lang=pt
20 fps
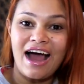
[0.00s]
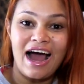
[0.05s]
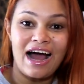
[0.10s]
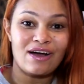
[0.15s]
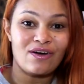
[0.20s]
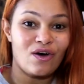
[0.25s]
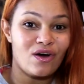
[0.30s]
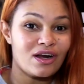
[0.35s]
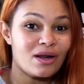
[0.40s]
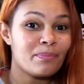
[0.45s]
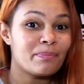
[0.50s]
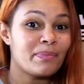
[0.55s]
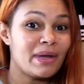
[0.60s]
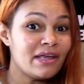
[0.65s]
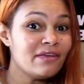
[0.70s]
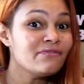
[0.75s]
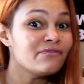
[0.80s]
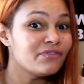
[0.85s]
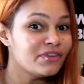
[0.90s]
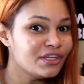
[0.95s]
Agora,
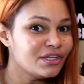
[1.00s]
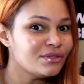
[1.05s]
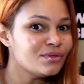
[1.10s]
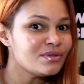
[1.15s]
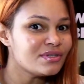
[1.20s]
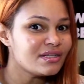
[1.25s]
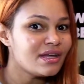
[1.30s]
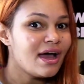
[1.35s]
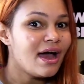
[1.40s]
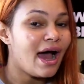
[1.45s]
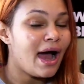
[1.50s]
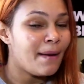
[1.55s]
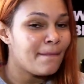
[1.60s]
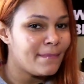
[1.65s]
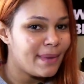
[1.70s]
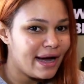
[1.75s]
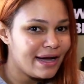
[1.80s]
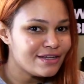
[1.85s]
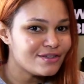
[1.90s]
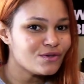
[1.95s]
bem-vindos a
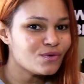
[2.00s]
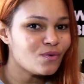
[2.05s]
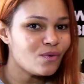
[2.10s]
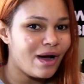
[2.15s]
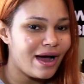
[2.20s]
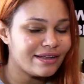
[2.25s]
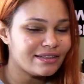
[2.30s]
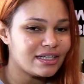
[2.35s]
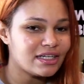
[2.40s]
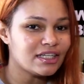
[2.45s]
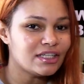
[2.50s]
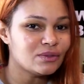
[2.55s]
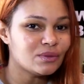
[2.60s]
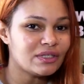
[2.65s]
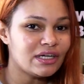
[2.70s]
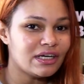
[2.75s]
mais um quadro aqui no